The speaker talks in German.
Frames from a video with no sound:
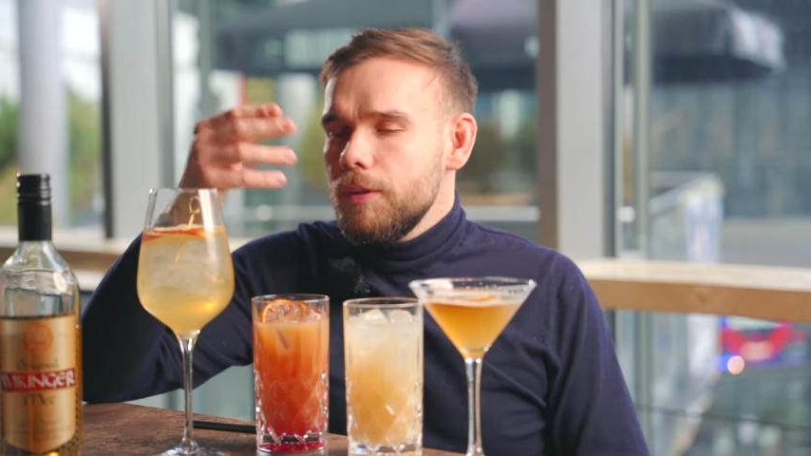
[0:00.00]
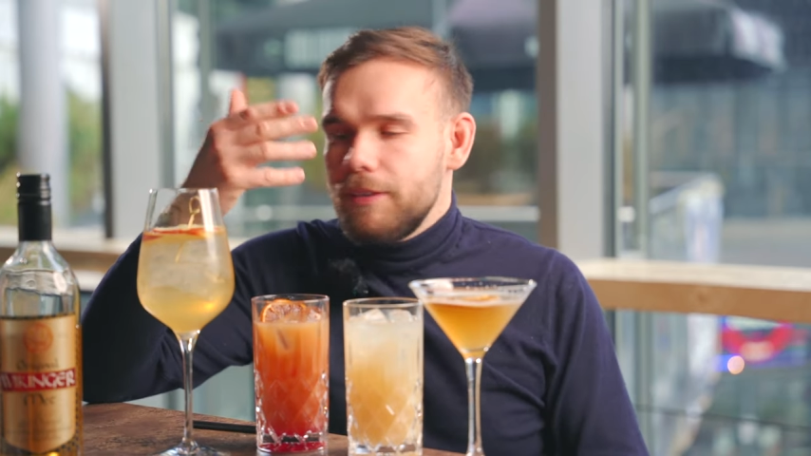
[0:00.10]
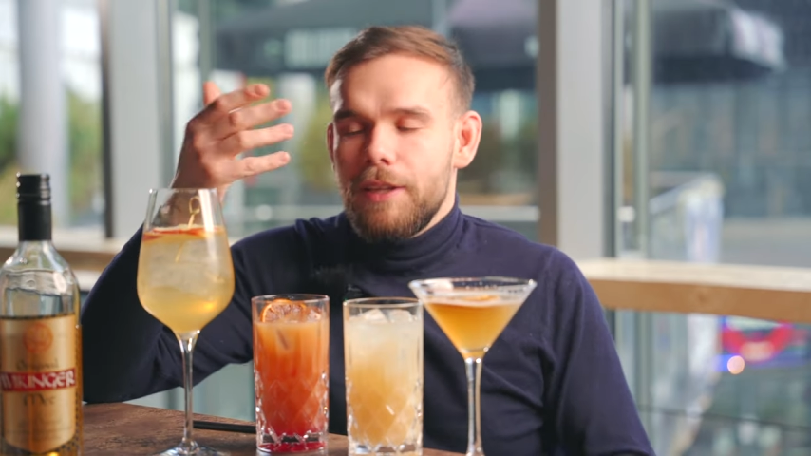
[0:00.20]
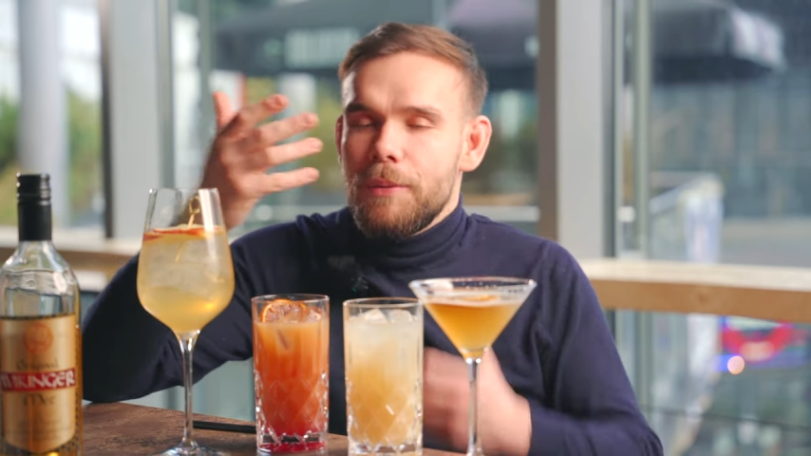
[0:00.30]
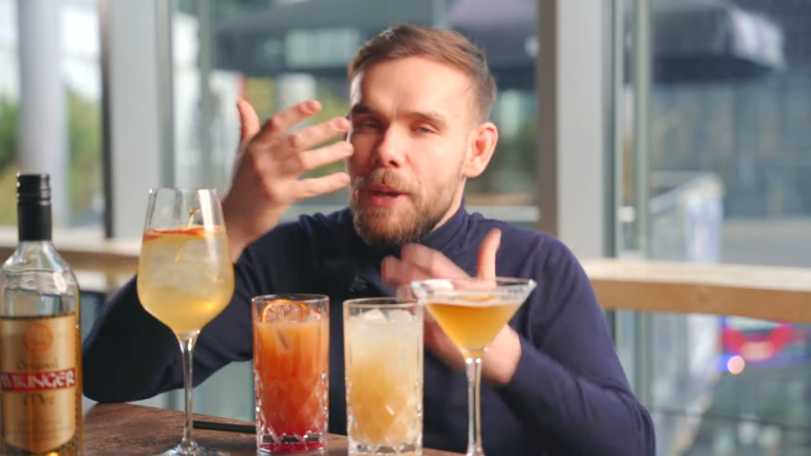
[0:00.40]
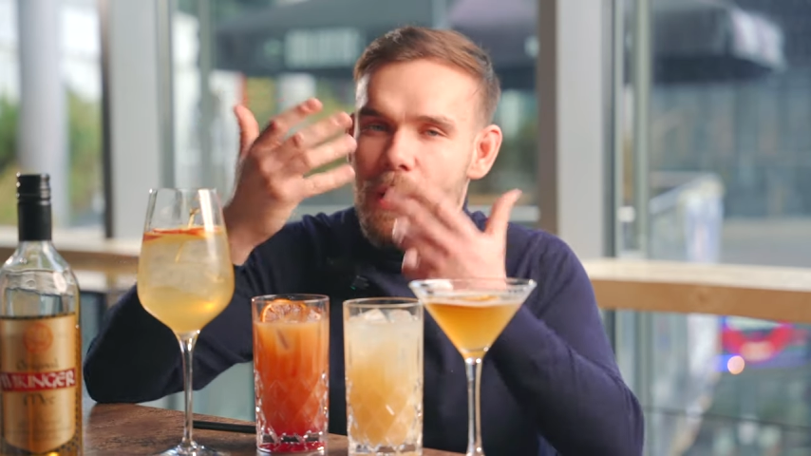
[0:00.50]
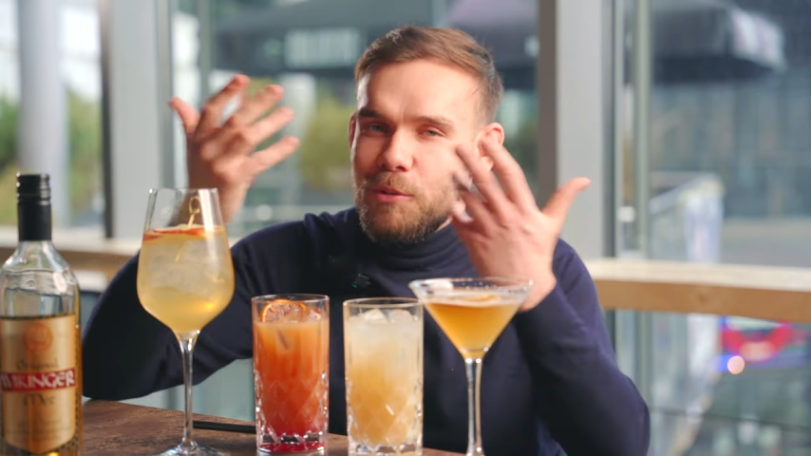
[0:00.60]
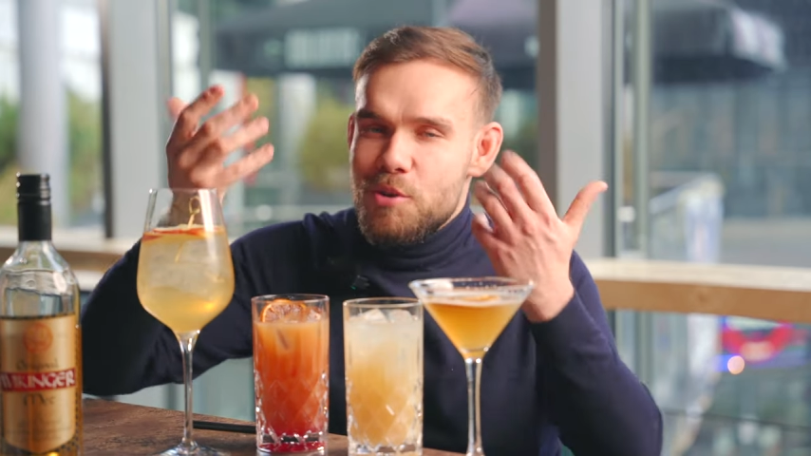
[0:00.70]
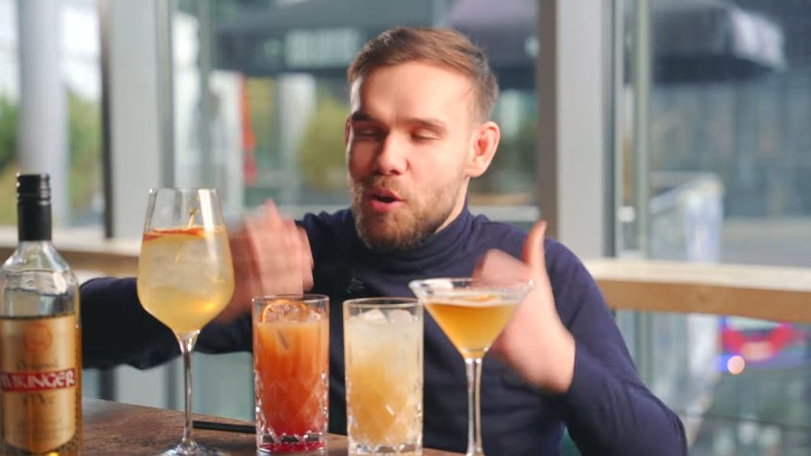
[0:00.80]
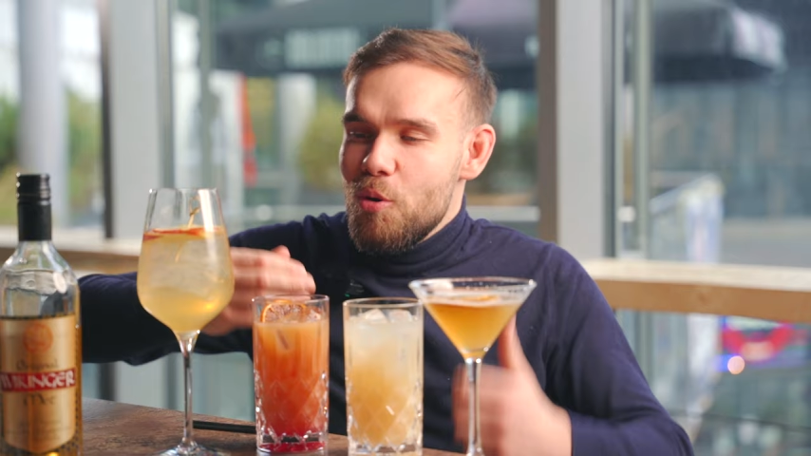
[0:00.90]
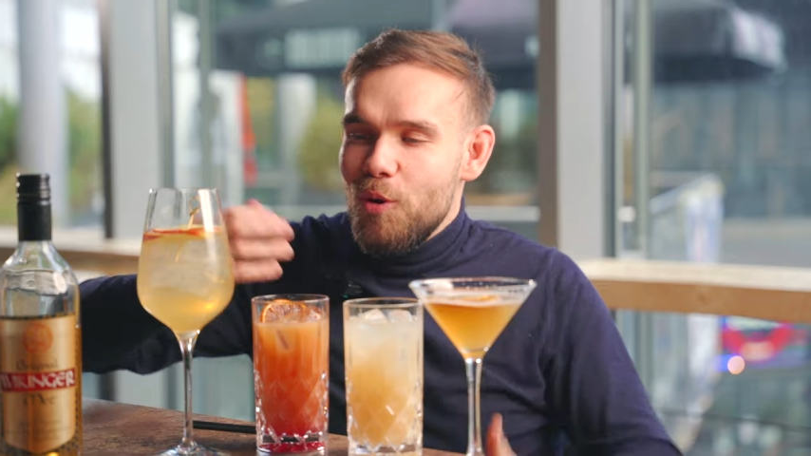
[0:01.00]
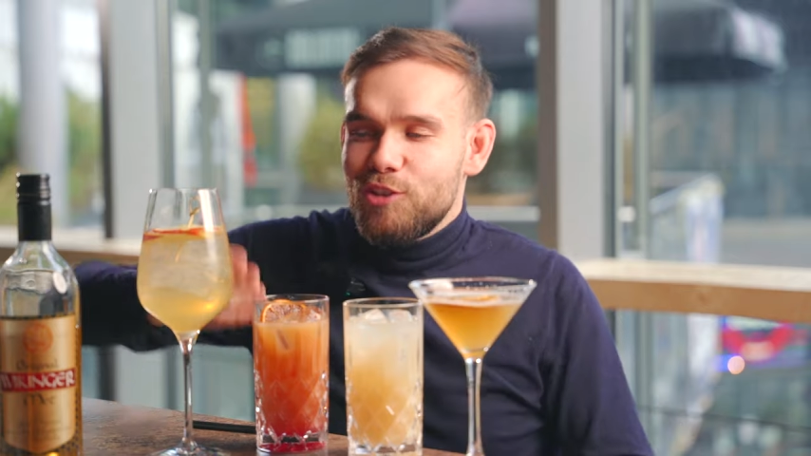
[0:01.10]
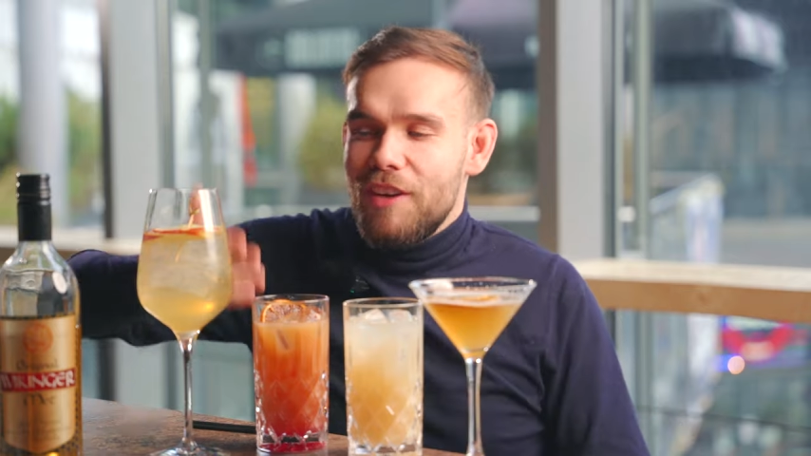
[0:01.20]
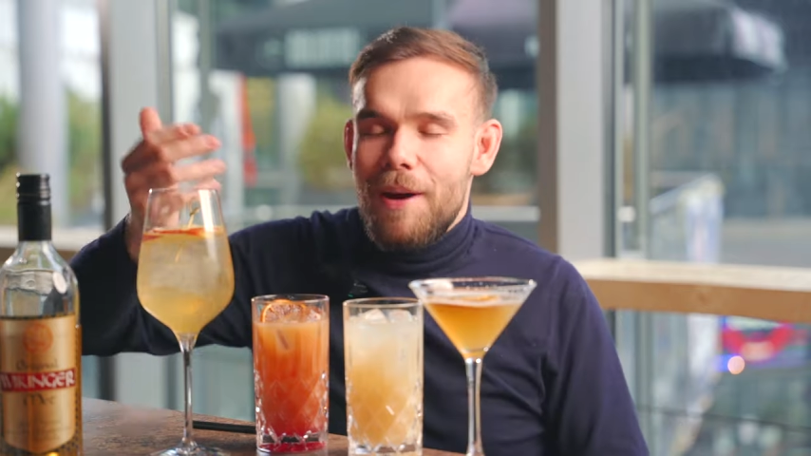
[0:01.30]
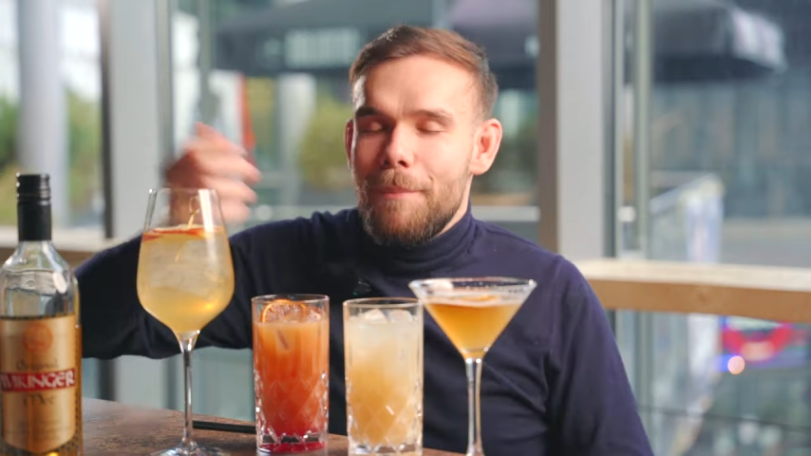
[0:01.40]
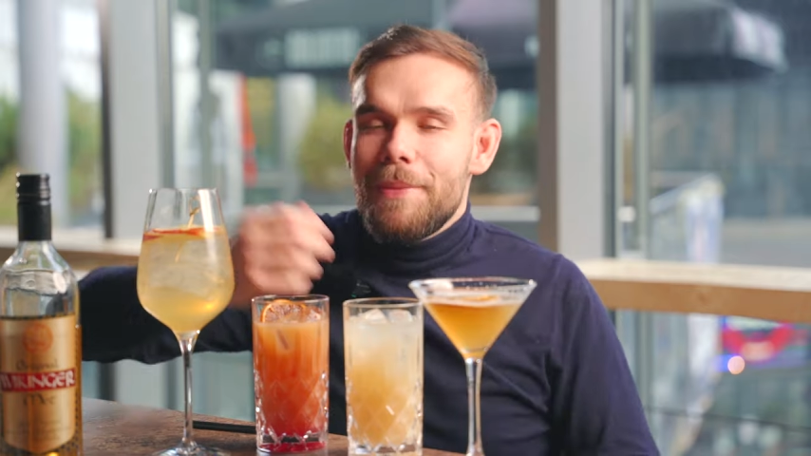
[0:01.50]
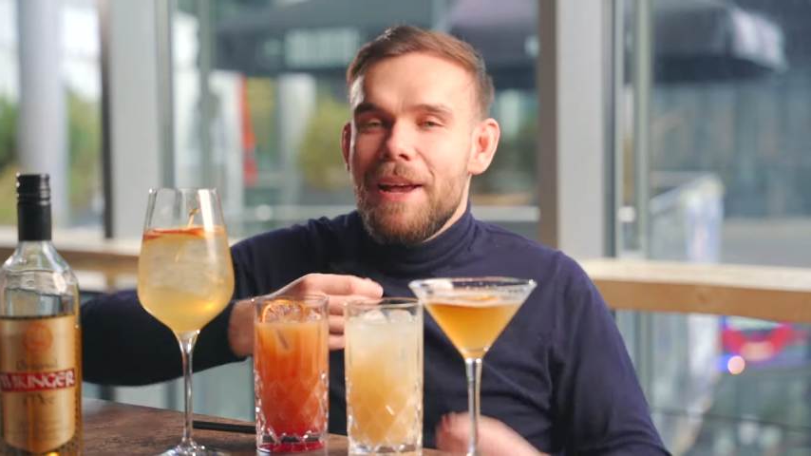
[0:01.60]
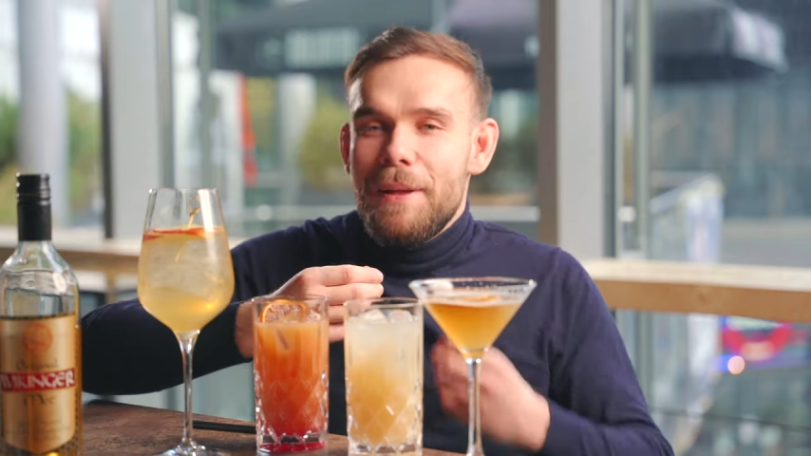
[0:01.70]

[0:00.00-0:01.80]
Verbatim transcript: Ist natürlich auch logisch, da wir am